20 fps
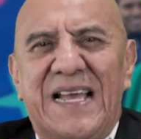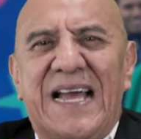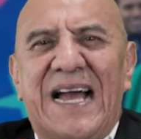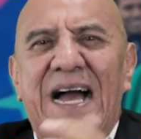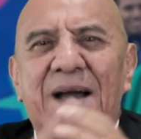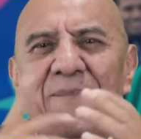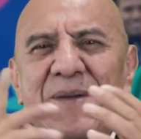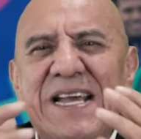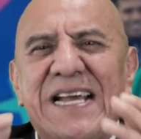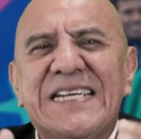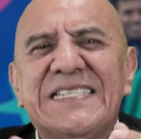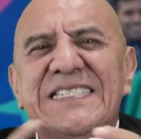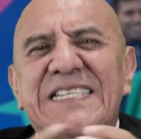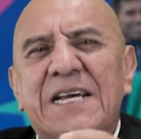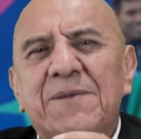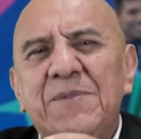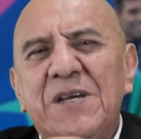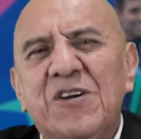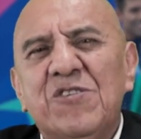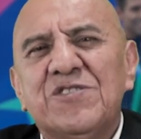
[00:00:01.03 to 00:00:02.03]
Amigas y
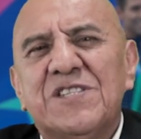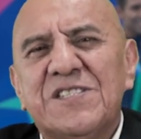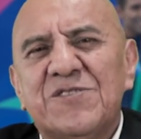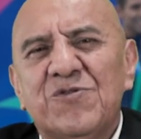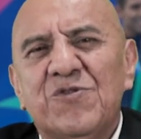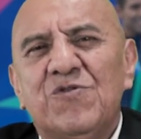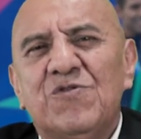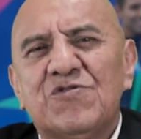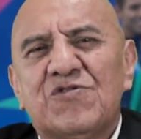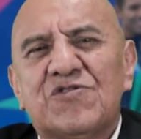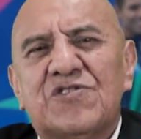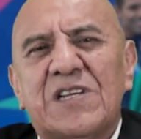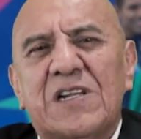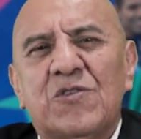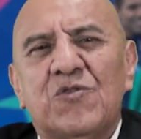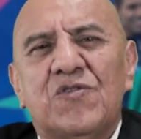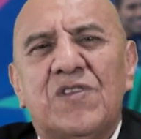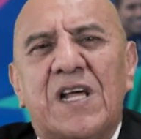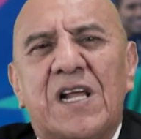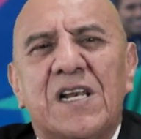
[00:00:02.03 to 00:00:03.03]
amigos, es un gusto
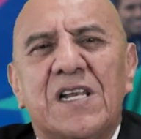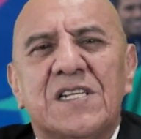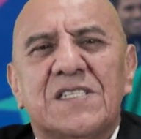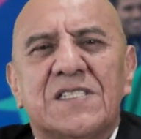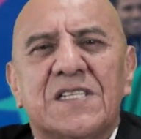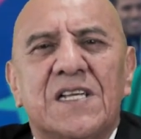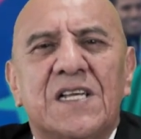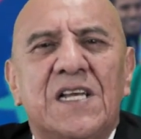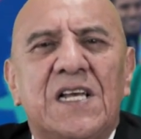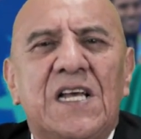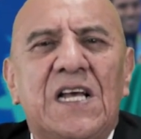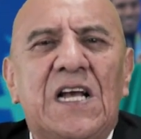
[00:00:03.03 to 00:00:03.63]
saludarles.